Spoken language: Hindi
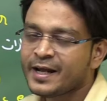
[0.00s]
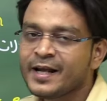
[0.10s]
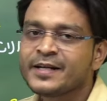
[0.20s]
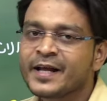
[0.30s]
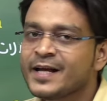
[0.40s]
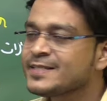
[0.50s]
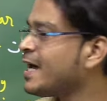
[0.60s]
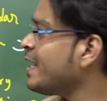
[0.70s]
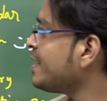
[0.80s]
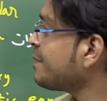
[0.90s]
कैलेंडर एक ऐसा
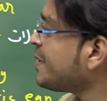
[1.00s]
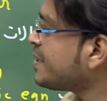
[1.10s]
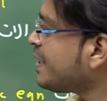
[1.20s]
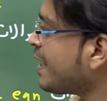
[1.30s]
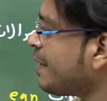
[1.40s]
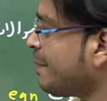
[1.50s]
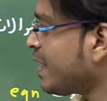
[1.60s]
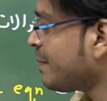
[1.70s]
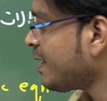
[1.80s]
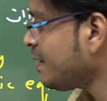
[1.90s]
है रिपीट किया गया
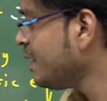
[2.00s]
बार बार